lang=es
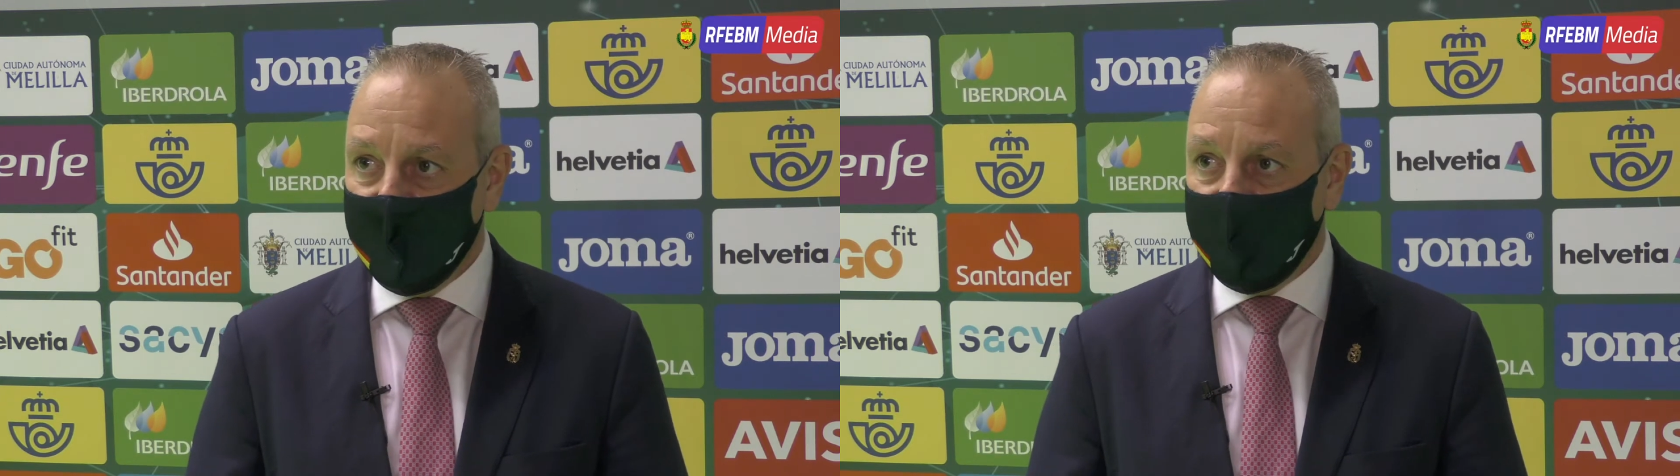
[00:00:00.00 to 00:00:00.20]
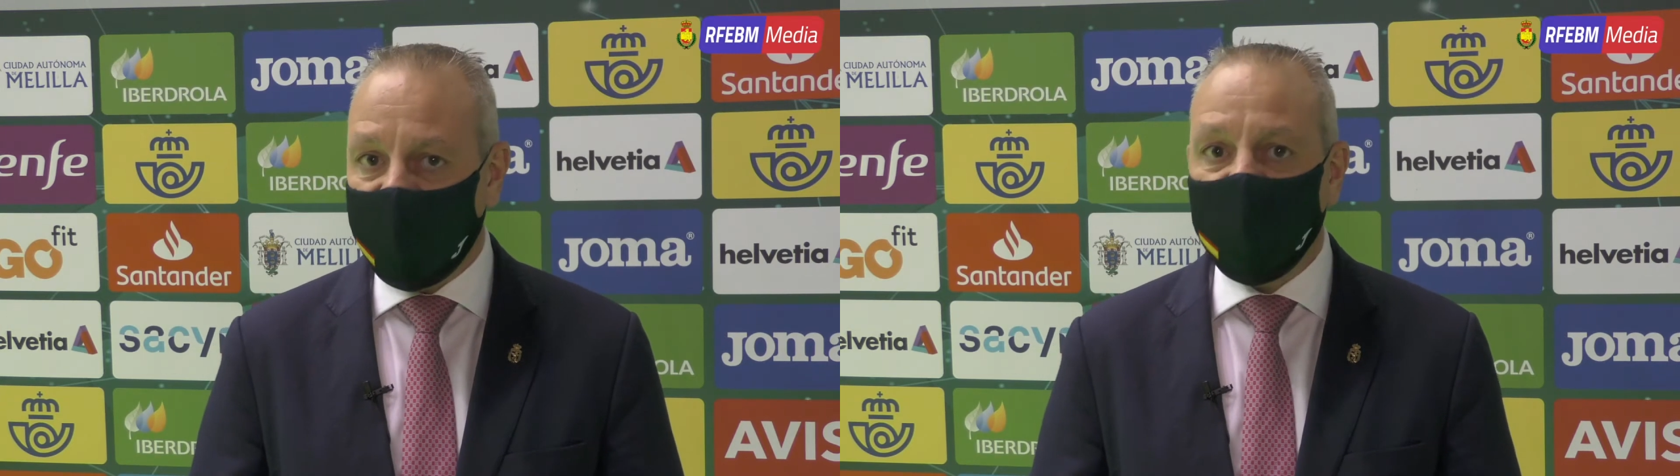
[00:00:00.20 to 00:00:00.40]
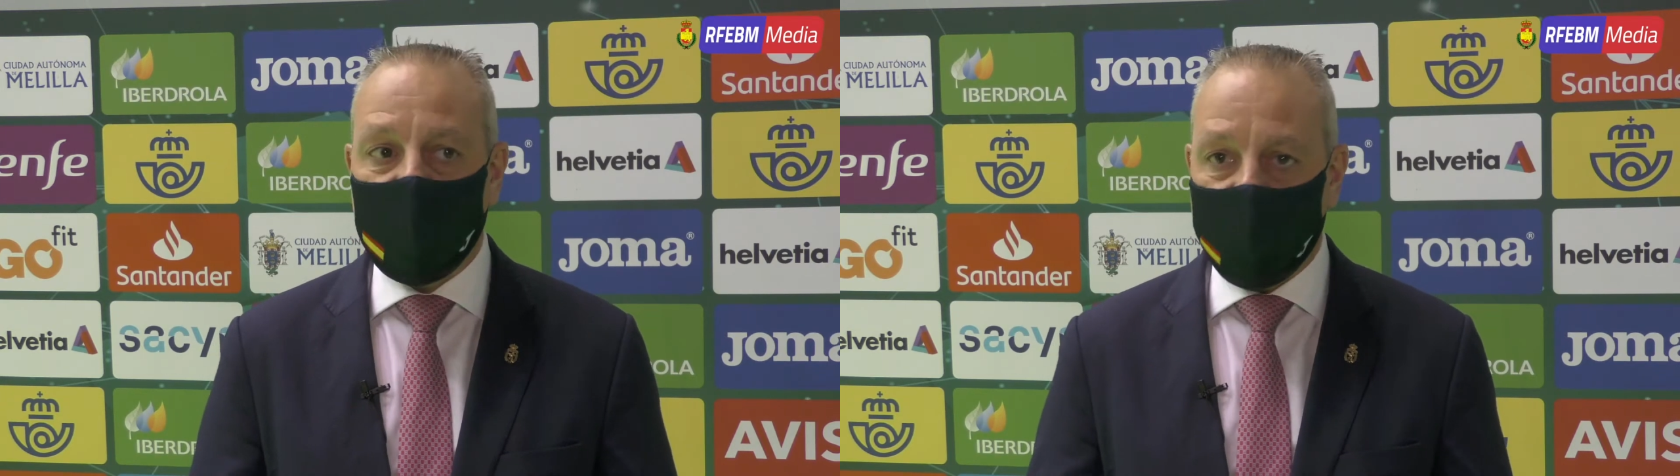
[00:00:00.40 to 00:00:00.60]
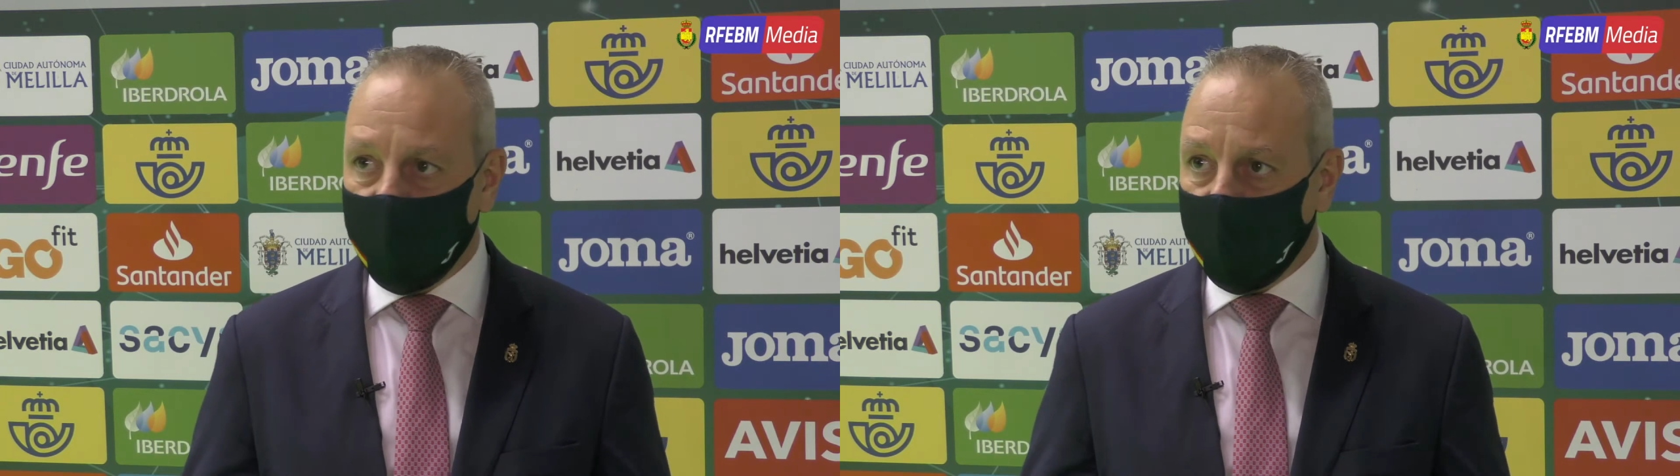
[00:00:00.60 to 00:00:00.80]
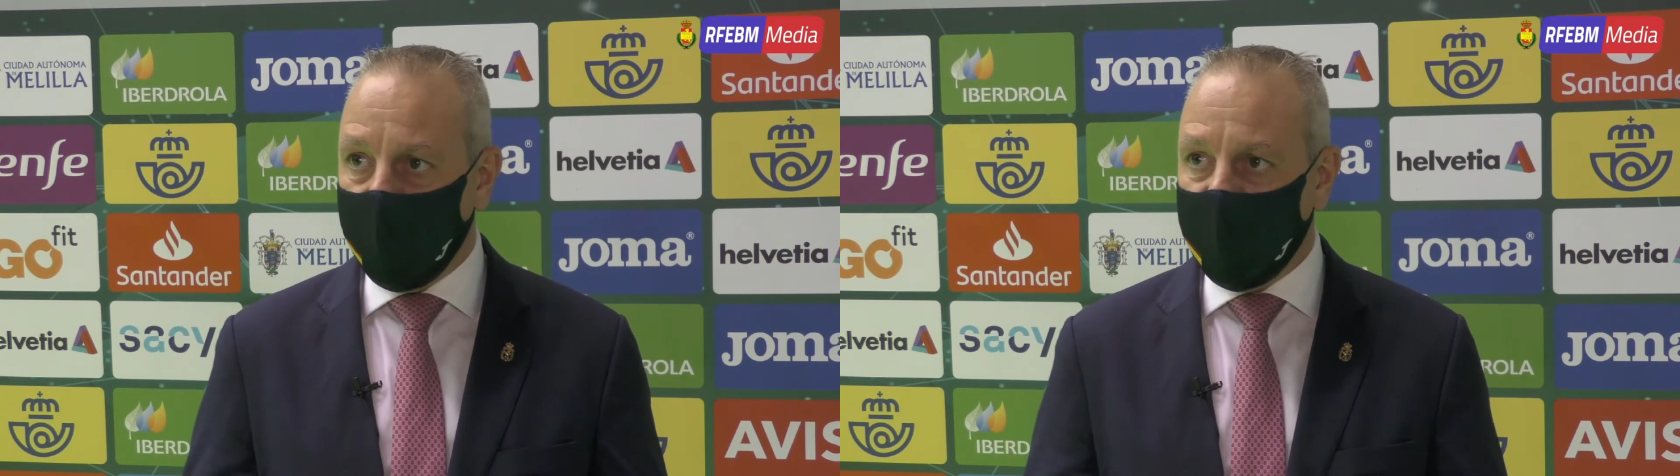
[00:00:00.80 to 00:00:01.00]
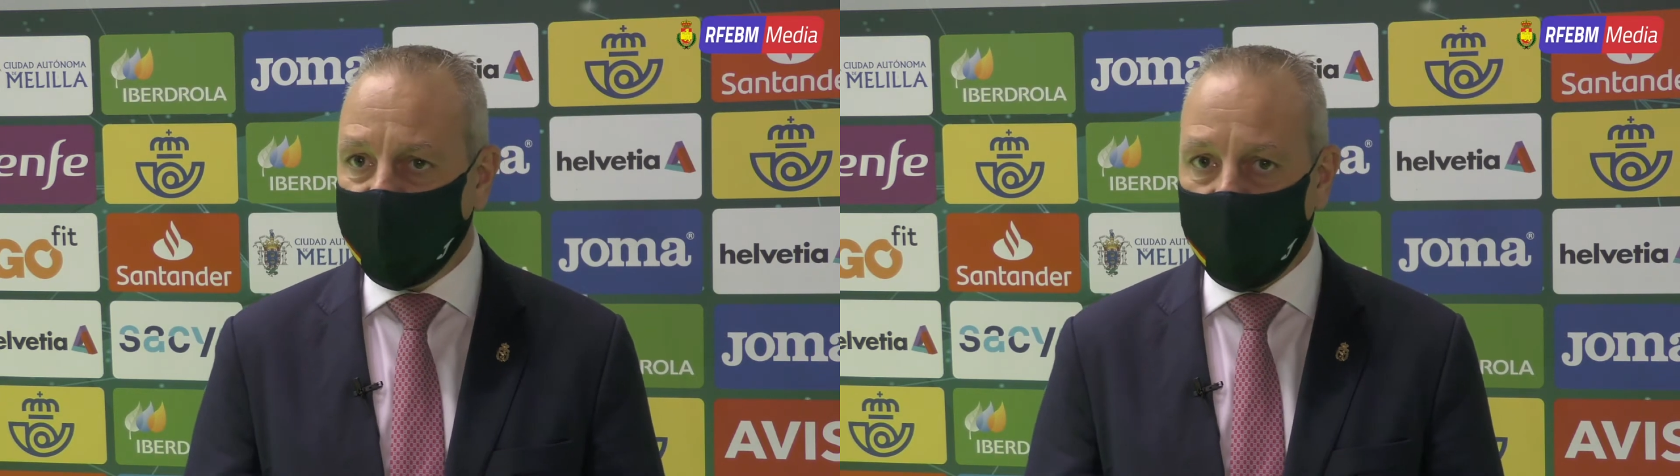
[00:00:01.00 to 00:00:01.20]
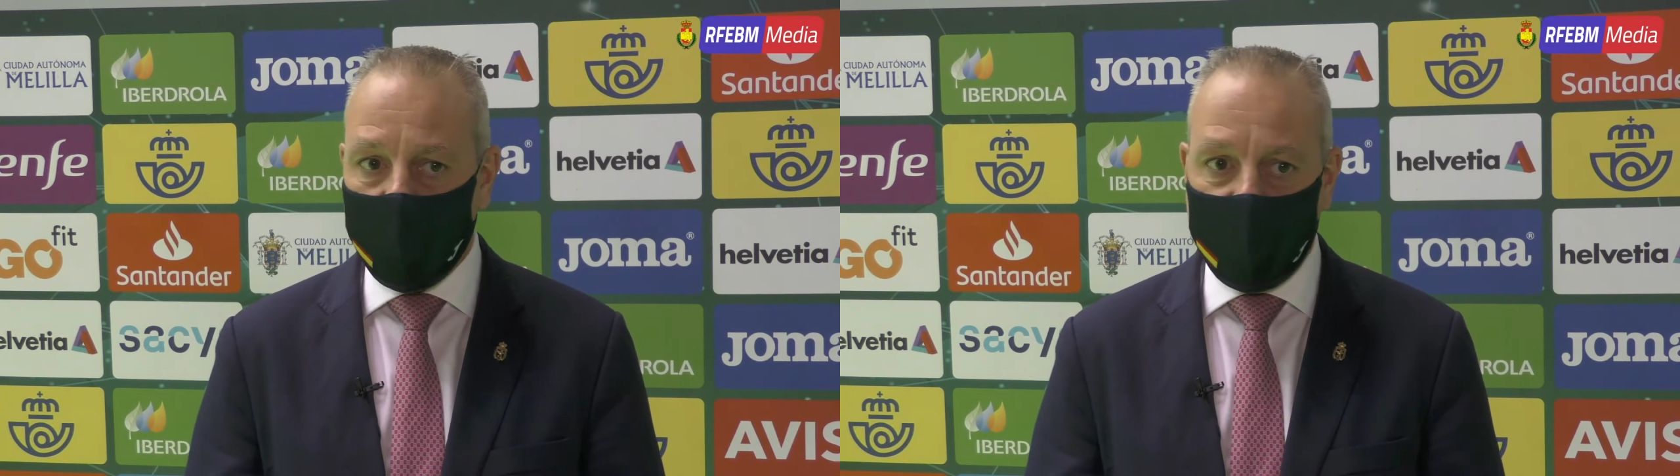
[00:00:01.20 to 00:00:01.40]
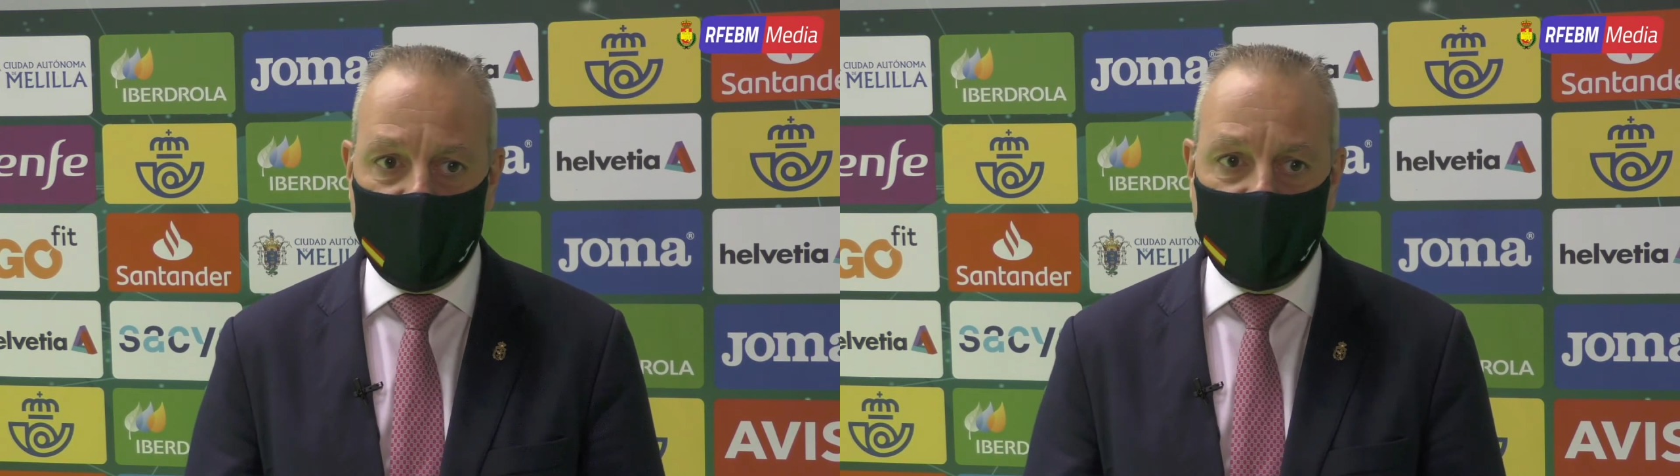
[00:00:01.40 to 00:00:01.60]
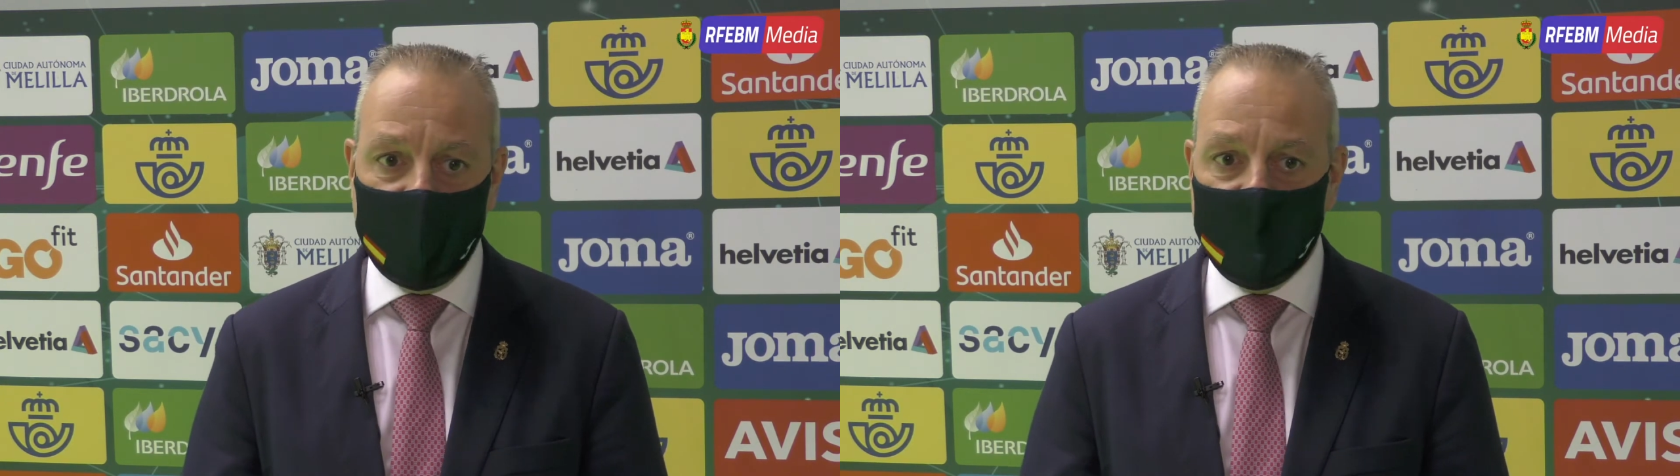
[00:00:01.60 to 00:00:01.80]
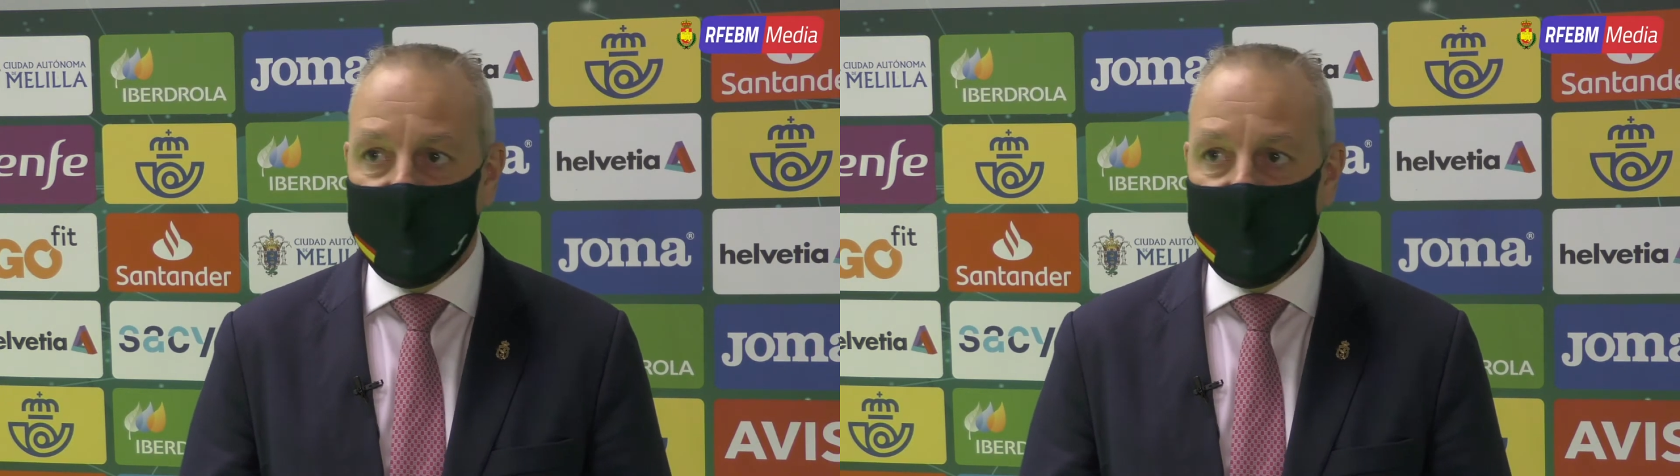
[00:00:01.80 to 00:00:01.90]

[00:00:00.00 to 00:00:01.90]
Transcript: de la situación compleja que se vivía,